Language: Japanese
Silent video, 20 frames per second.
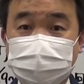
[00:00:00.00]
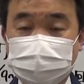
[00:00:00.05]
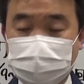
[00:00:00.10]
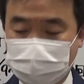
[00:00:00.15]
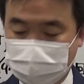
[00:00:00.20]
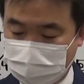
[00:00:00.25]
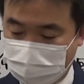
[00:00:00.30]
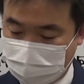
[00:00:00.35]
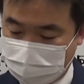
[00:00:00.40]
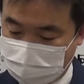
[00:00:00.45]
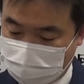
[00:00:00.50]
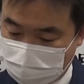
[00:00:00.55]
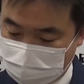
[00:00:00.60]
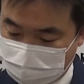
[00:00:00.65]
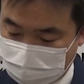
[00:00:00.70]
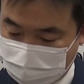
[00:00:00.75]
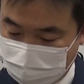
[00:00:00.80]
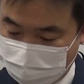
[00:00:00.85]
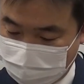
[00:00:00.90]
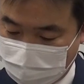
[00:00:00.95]
前回
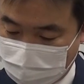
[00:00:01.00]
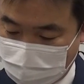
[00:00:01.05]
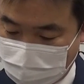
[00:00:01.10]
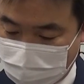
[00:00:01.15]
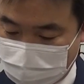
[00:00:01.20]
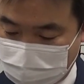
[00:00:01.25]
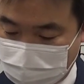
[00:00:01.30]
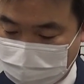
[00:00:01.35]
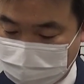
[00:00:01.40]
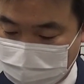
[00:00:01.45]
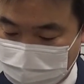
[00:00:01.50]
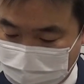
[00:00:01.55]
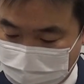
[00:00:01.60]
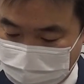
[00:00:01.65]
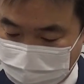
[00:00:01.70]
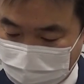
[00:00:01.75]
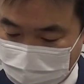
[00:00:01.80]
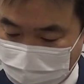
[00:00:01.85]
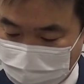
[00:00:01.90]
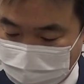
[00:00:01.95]
発信日から昨
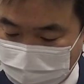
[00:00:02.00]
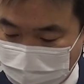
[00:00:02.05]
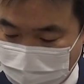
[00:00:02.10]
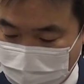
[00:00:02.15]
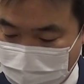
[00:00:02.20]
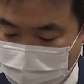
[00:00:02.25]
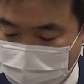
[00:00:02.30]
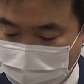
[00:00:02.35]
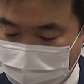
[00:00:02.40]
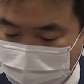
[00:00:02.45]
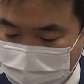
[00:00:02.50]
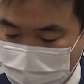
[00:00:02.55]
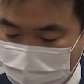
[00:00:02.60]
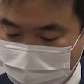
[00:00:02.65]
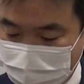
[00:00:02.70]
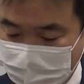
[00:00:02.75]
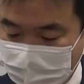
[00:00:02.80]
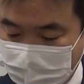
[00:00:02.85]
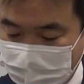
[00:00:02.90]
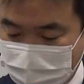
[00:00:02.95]
日までのよっかかん
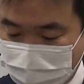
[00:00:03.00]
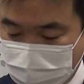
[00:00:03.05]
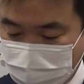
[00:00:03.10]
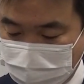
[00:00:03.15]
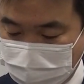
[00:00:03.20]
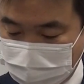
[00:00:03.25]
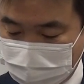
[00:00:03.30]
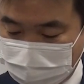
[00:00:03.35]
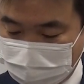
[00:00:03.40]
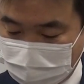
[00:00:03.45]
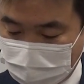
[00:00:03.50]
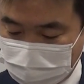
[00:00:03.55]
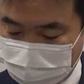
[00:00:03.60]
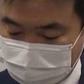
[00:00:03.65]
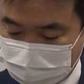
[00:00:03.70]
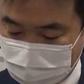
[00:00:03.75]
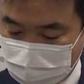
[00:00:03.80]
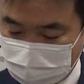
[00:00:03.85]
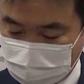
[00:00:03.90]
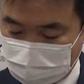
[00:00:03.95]
で新規
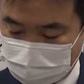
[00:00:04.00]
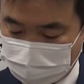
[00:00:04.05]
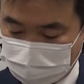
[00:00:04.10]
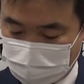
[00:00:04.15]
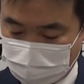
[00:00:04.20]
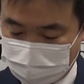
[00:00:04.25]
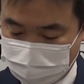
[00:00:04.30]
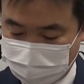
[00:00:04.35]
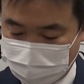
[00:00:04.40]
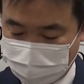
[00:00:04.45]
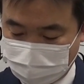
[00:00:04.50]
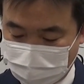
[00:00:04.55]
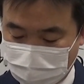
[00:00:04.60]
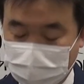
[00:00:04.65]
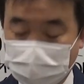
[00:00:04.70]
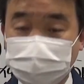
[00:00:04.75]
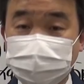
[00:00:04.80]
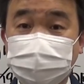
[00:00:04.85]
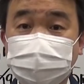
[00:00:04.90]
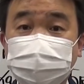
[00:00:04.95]
感染者の発表
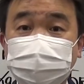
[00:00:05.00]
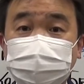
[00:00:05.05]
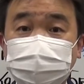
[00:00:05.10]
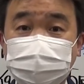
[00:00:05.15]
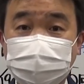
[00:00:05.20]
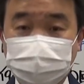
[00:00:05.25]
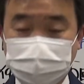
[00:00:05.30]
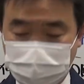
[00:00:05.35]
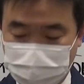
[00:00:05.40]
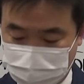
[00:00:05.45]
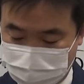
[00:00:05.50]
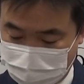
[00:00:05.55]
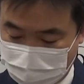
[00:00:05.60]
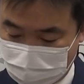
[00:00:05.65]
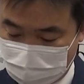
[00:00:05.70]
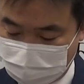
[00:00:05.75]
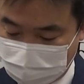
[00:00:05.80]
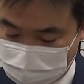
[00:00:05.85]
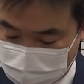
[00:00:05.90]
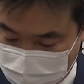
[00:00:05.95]
がじゅうよにん
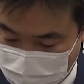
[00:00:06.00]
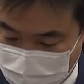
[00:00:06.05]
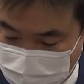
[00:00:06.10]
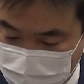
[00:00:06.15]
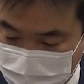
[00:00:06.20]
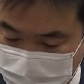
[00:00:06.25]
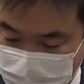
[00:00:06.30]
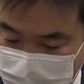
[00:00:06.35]
ありました。